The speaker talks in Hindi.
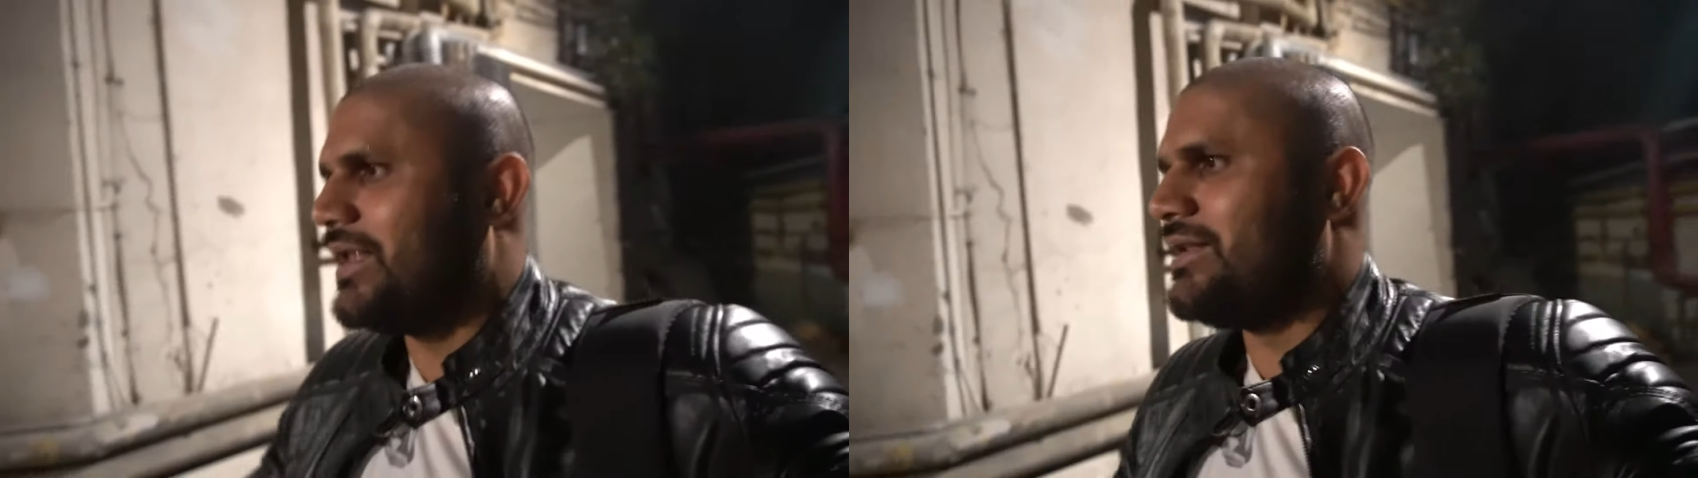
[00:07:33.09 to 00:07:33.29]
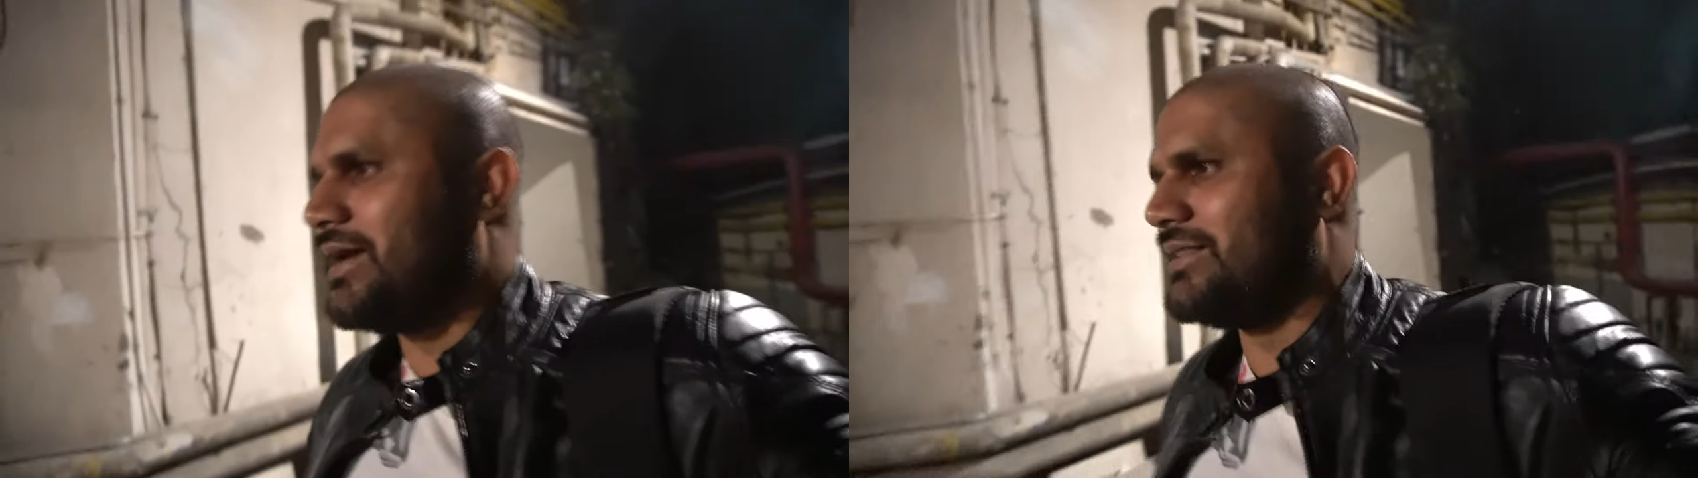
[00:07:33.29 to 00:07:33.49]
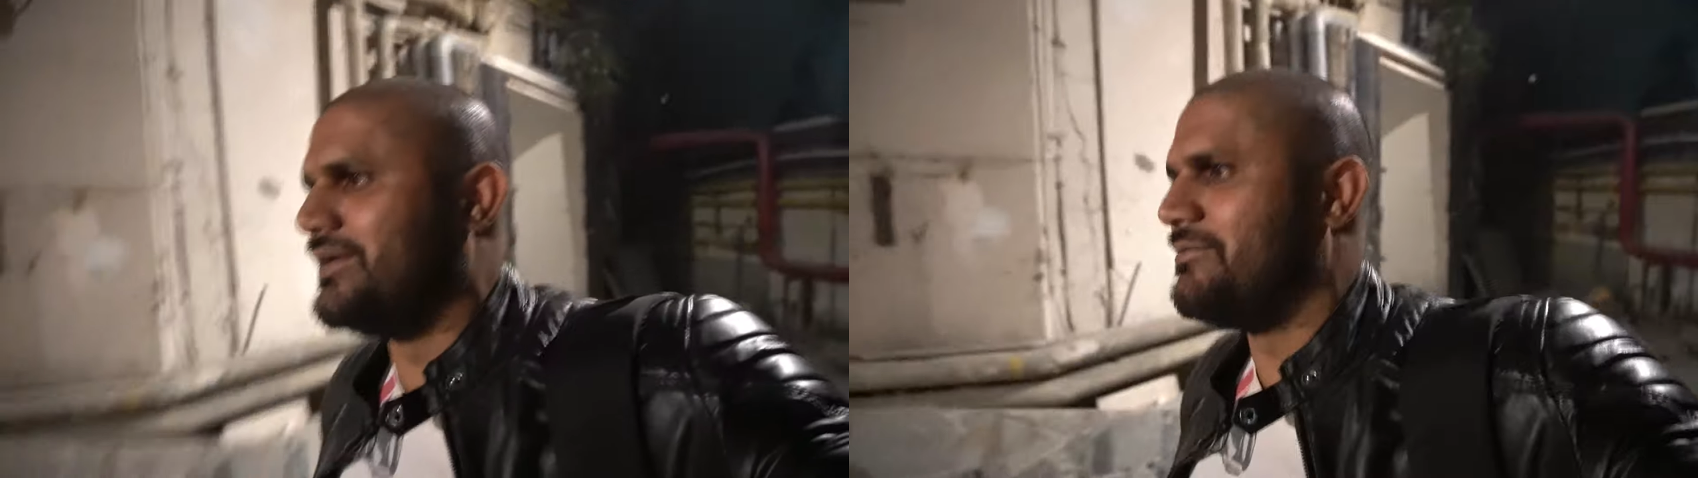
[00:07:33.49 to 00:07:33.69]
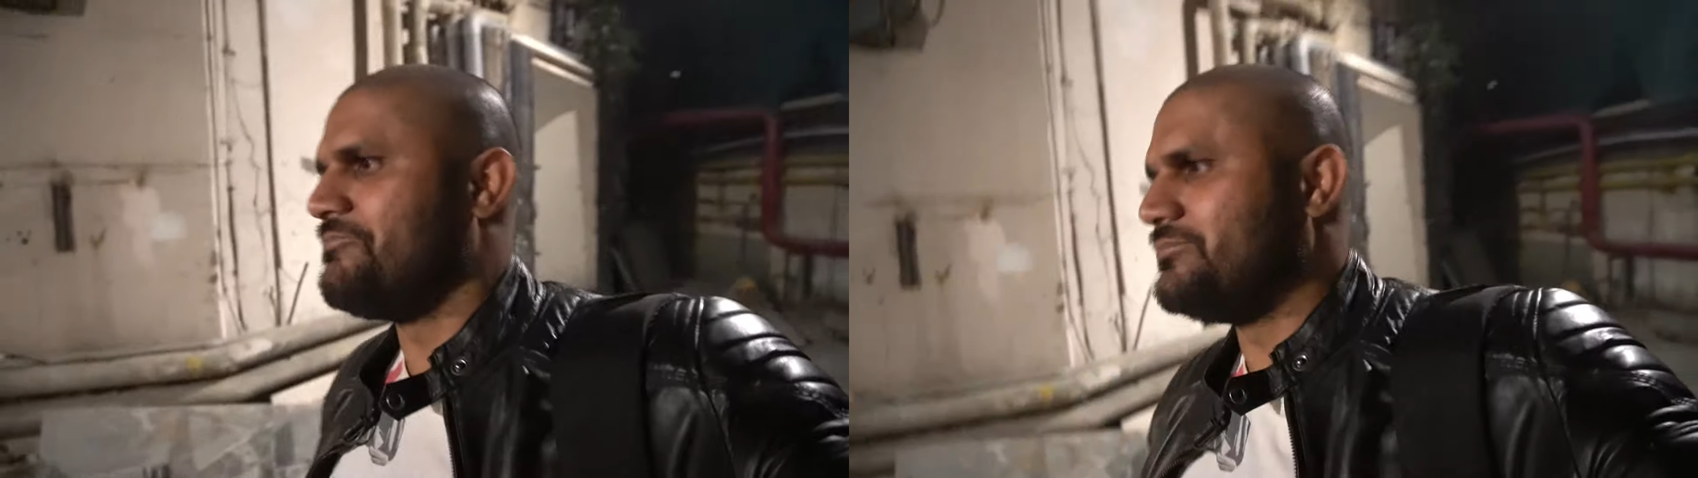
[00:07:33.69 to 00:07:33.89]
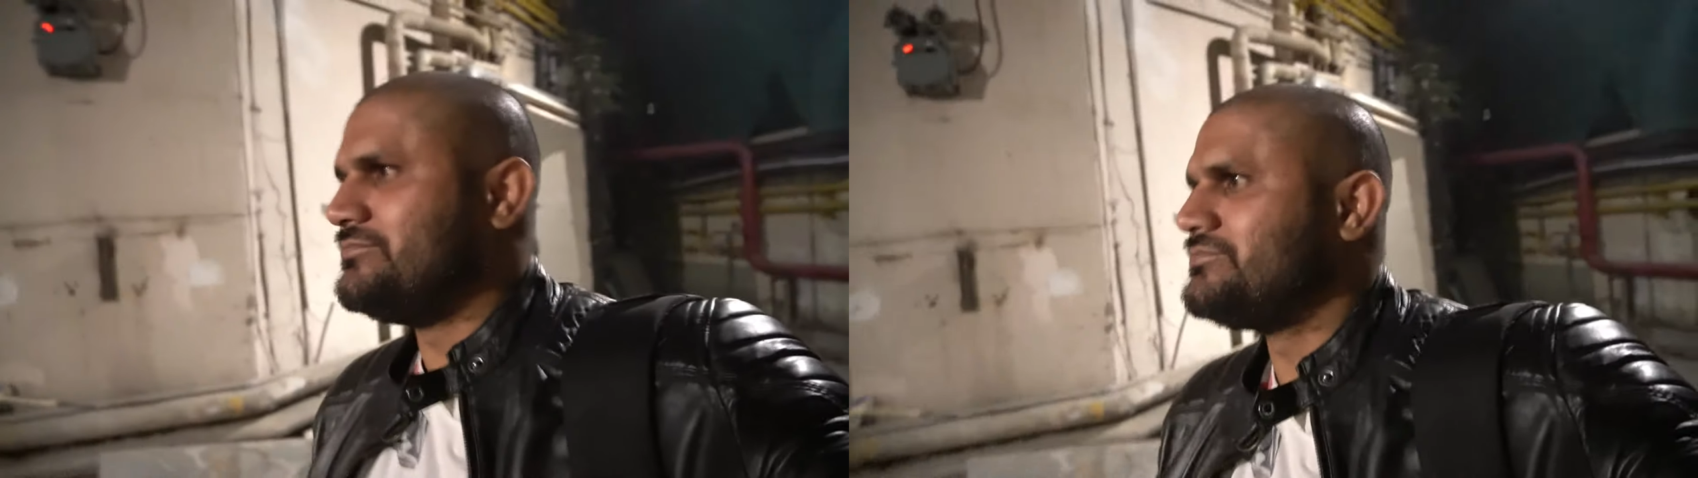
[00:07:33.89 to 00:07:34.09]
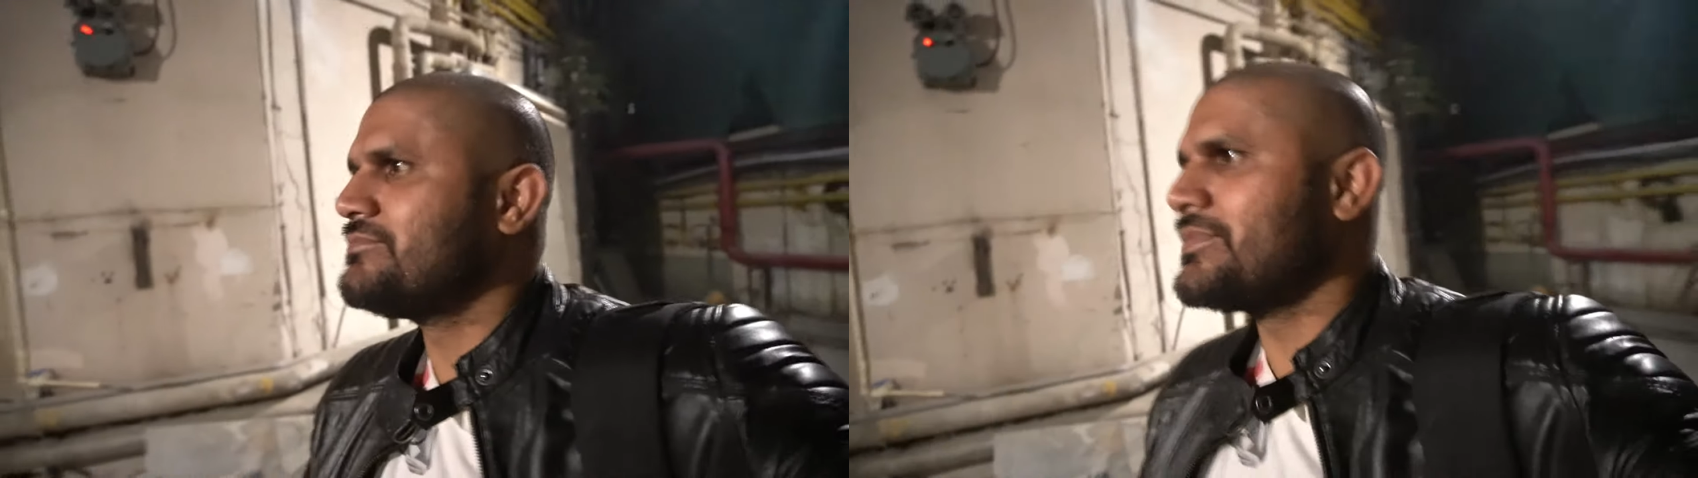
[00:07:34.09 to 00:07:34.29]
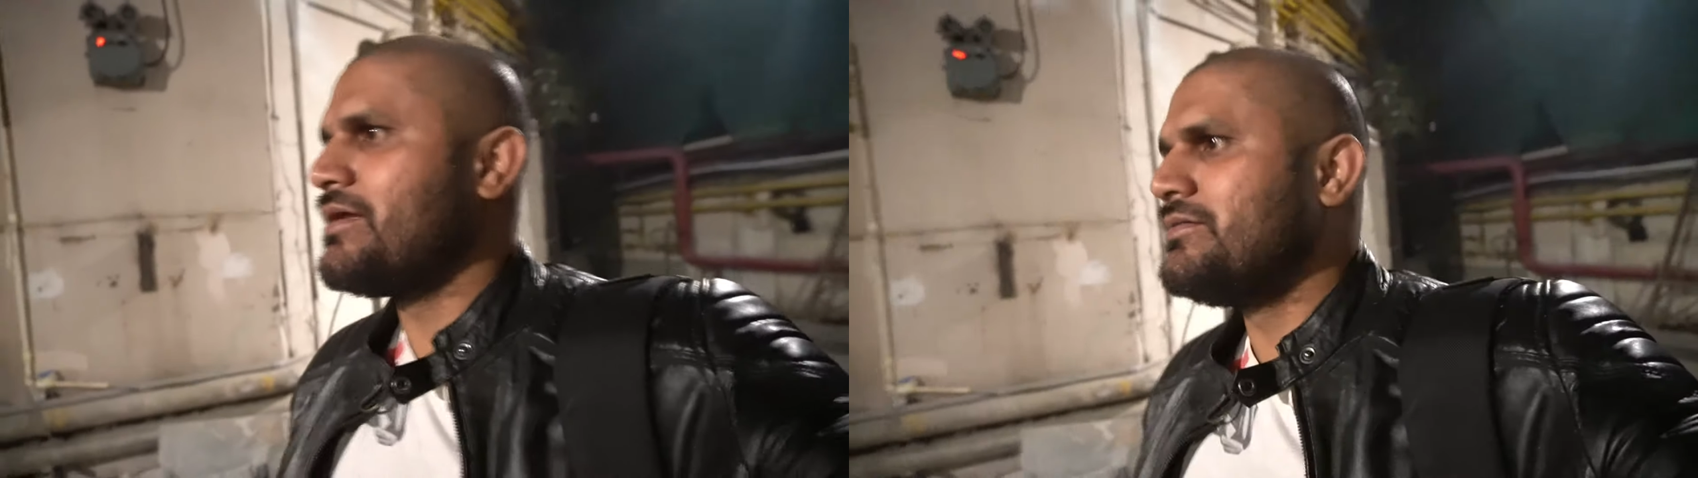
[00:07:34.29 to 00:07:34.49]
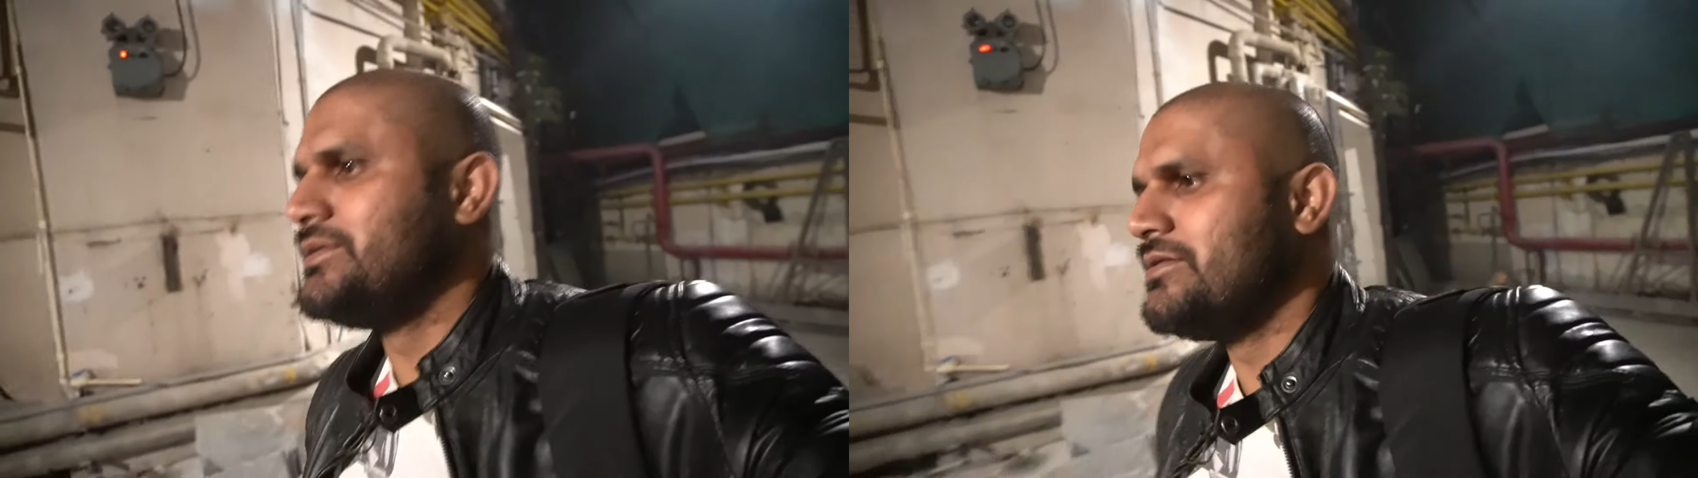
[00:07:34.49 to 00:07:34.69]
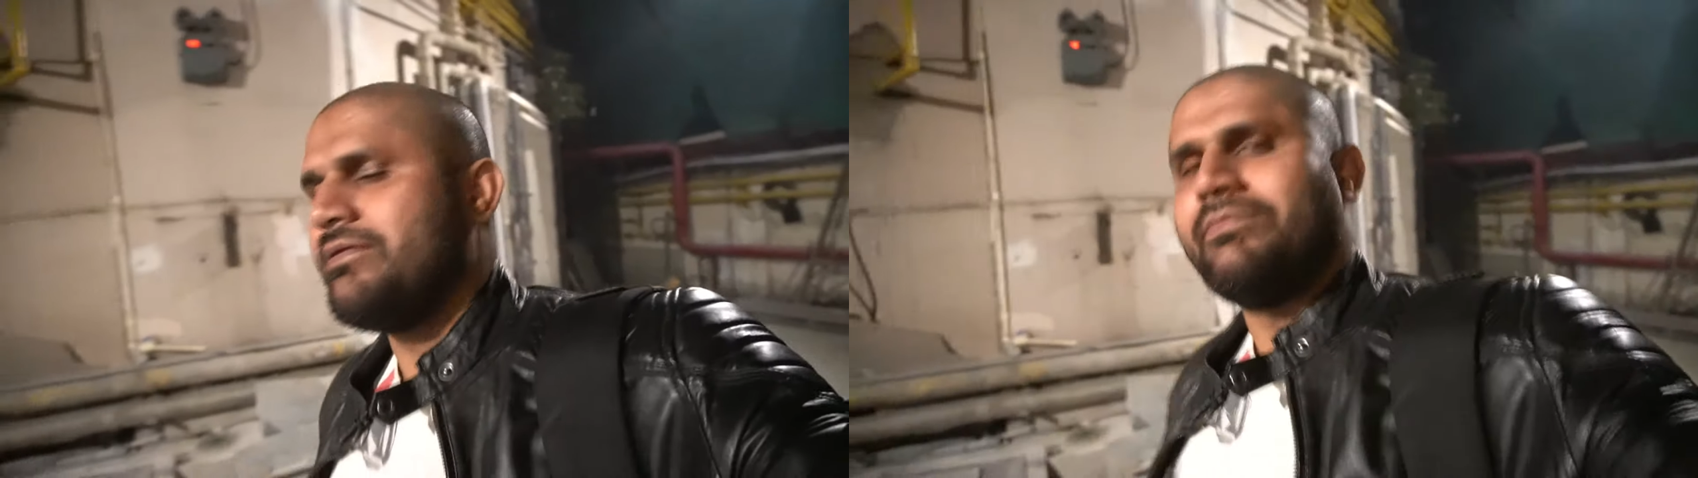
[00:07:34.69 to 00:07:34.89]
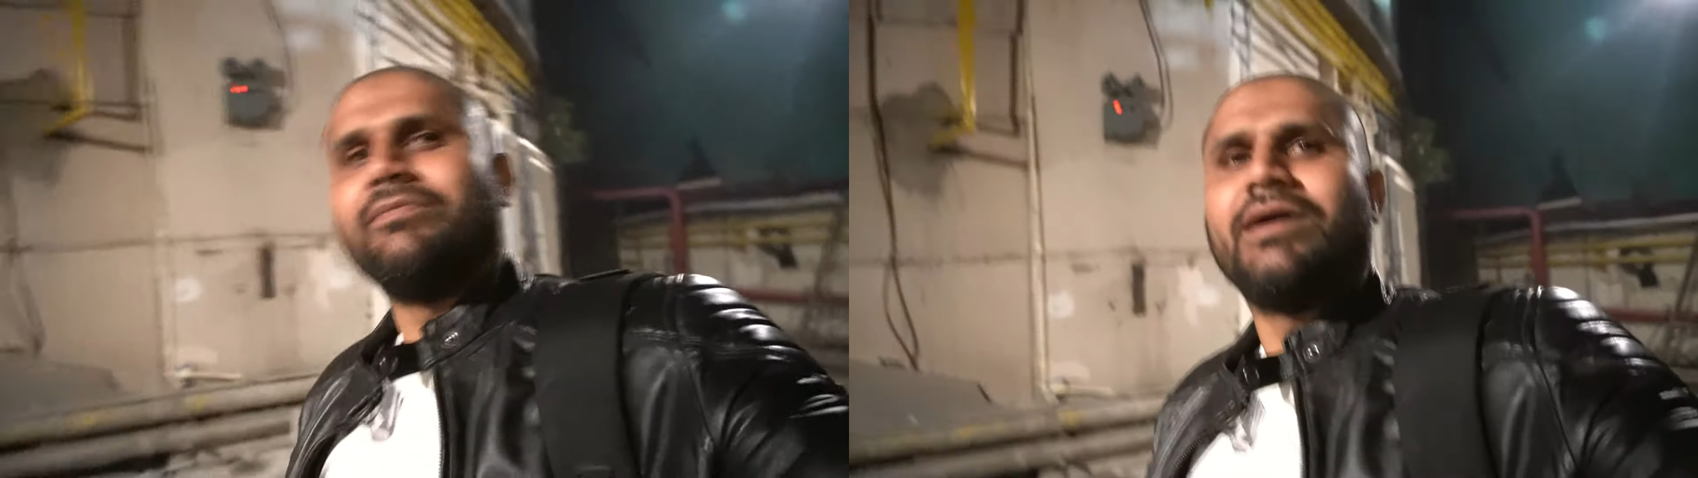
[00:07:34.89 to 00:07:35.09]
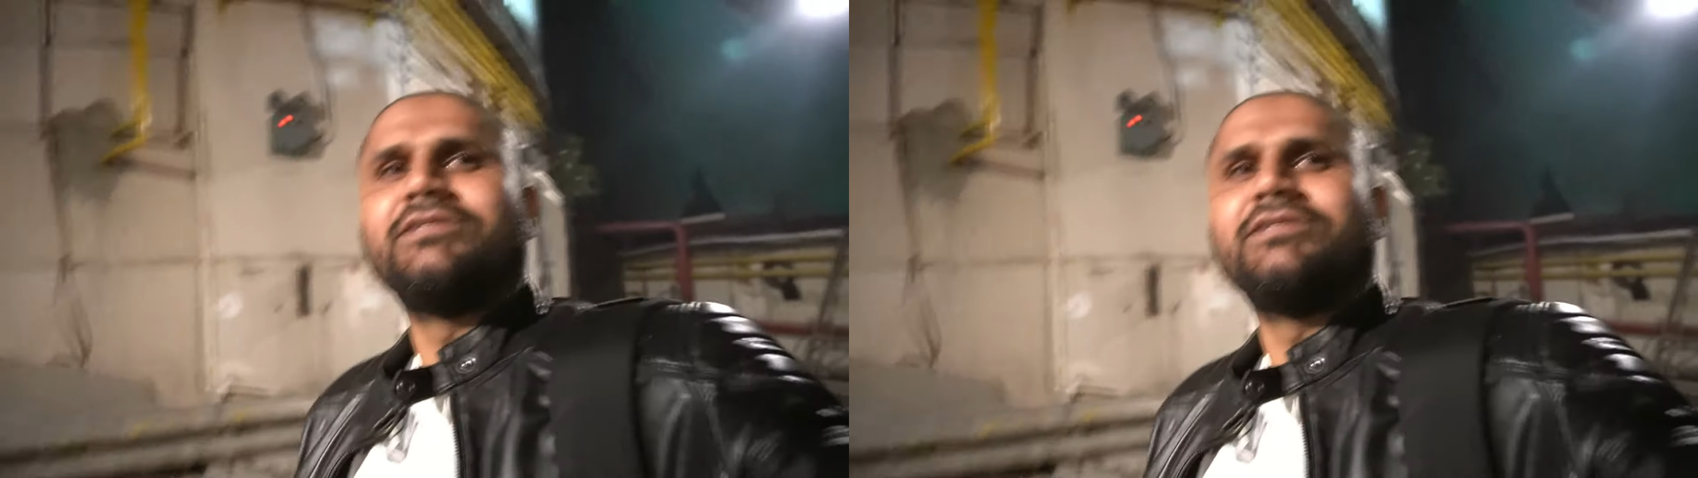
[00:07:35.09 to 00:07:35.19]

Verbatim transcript: बाल नहीं आते और मैं कहा